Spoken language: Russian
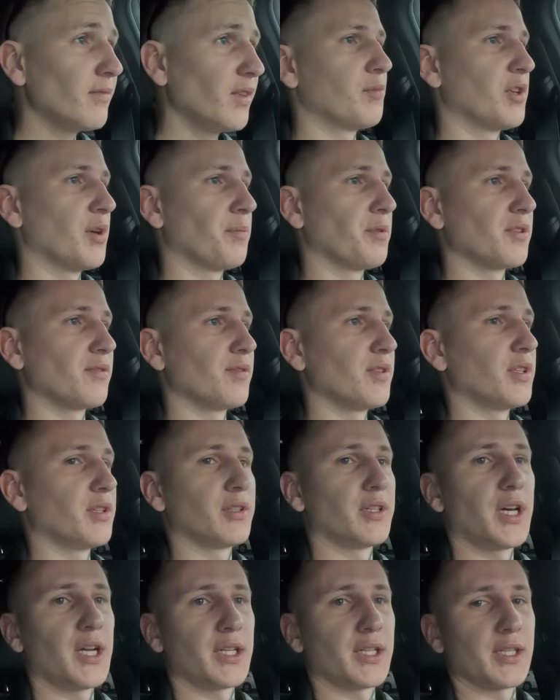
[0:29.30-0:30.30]
мне
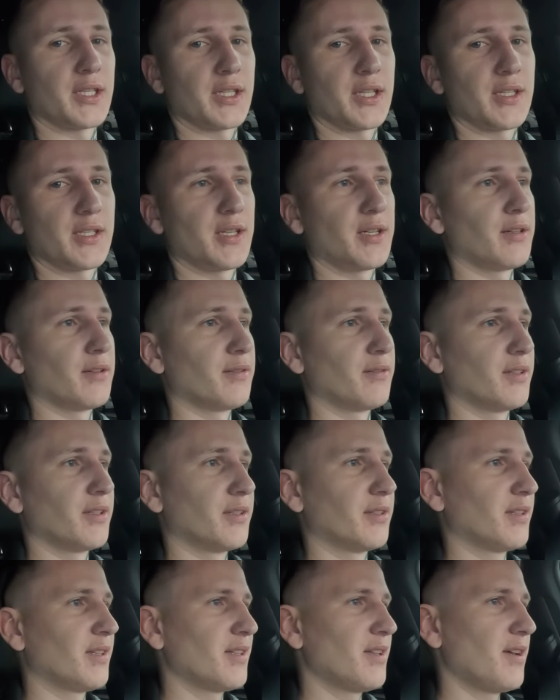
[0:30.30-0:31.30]
позвонил Данька, сказал,
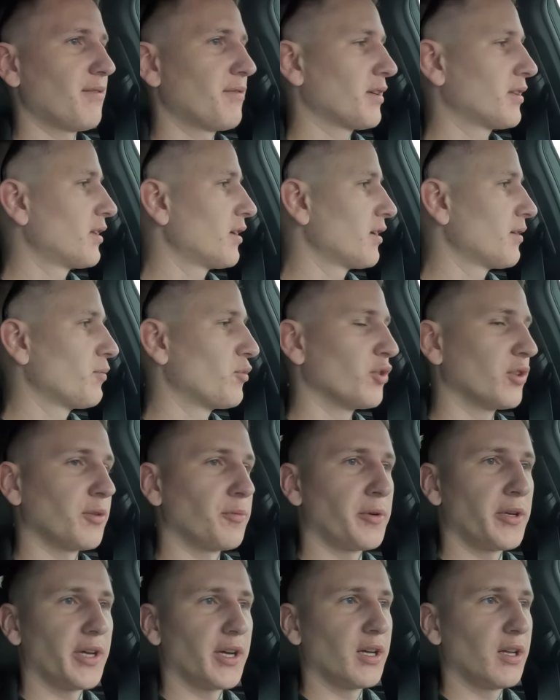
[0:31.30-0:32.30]
говорит, да нафиг та работа,
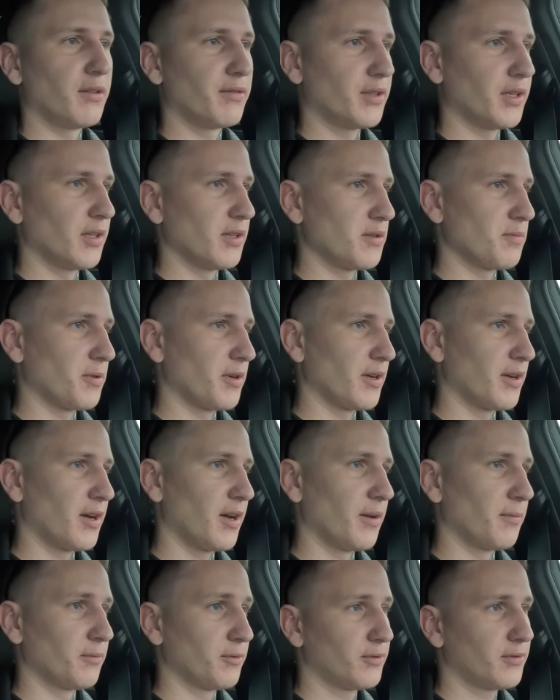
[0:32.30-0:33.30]
поехали в теннис
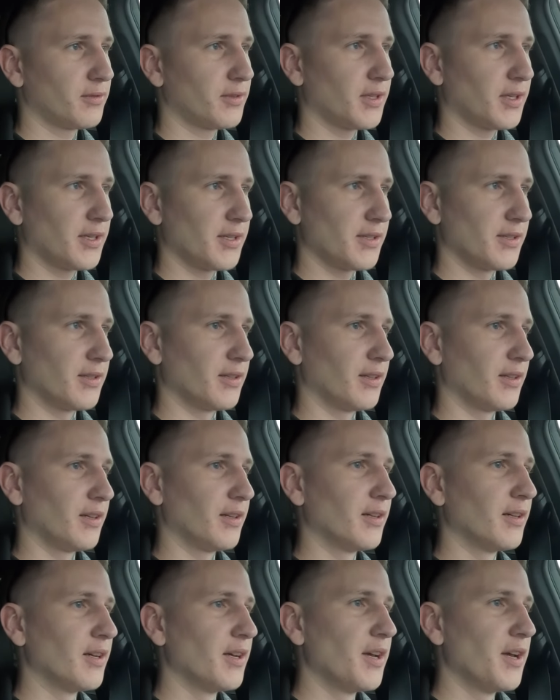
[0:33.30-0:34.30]
поиграем. Ну, так и
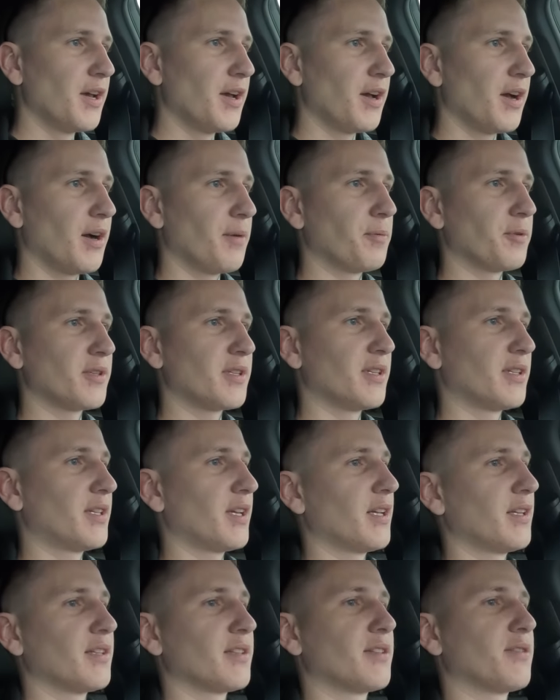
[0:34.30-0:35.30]
сделали. А после
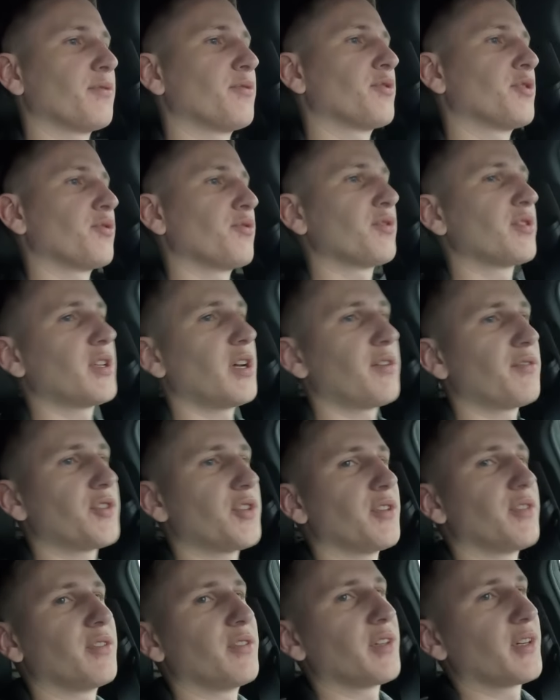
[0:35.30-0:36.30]
тенниса уже
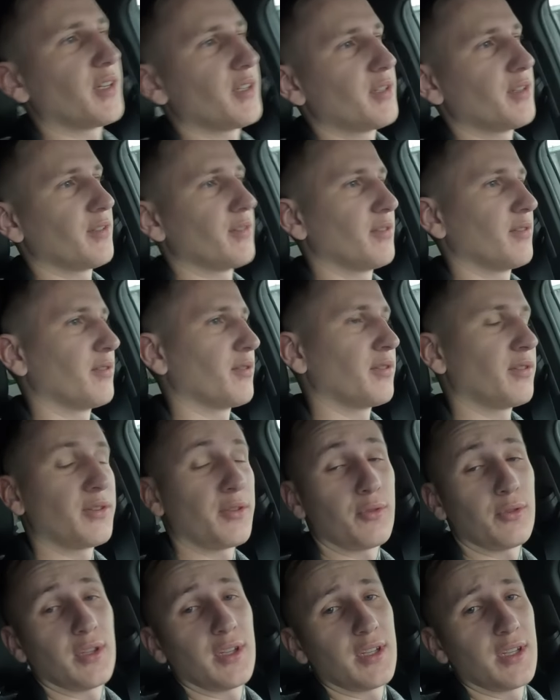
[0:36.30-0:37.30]
уставший, не хотел
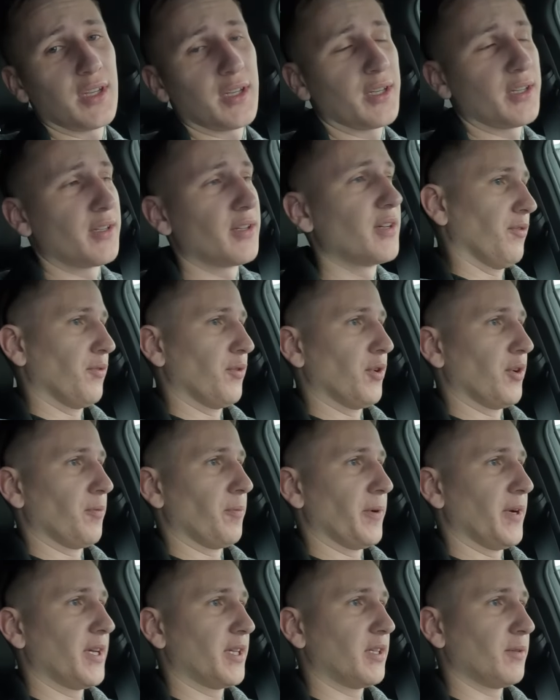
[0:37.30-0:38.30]
никуда ехать. Вот,
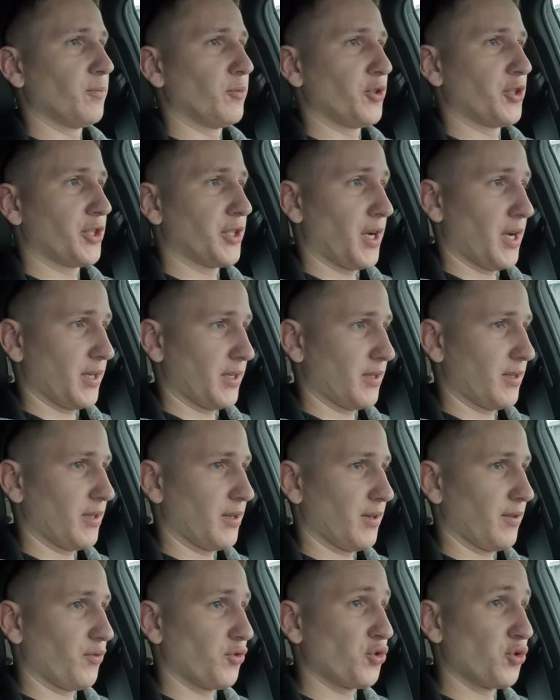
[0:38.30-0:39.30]
поэтому сейчас,
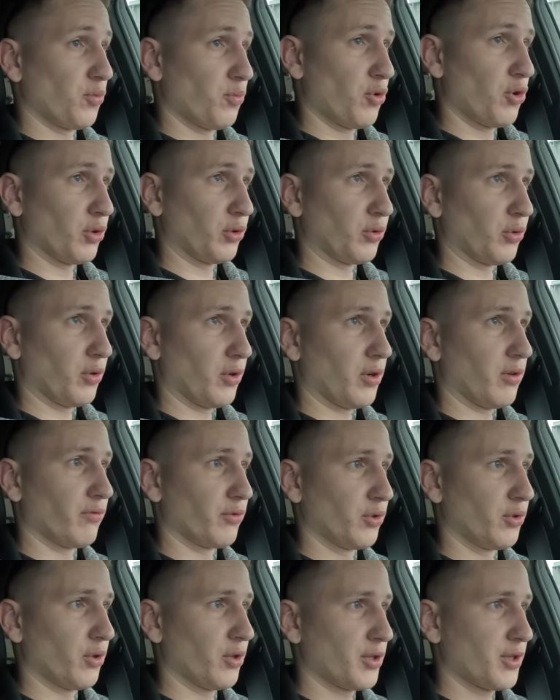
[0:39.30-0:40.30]
в субботу,
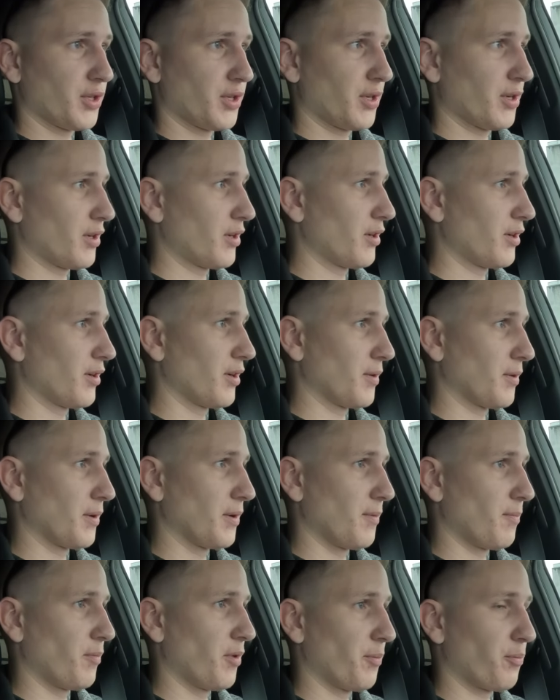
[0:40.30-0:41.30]
в дождь,
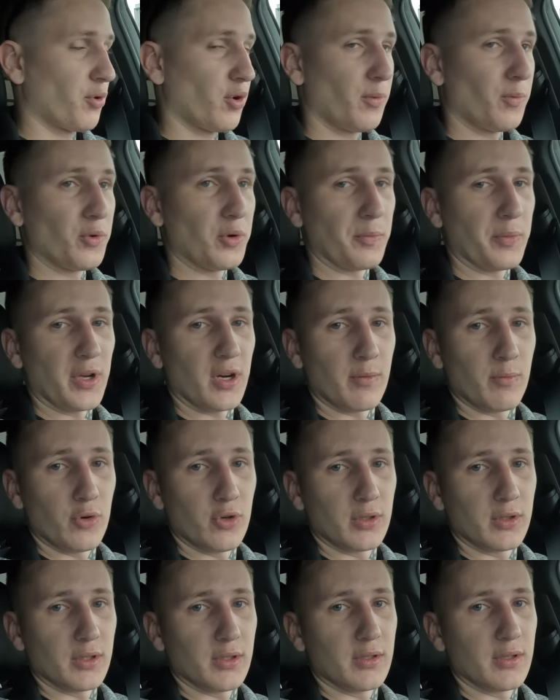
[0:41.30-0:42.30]
попробуем
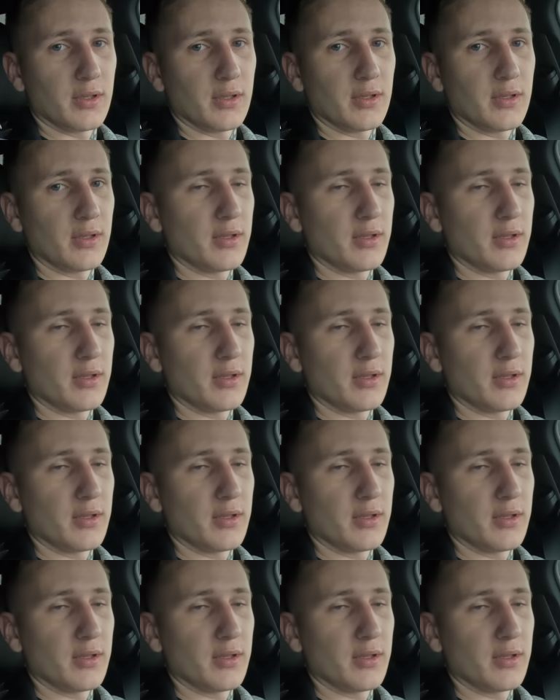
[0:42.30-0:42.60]
поработать.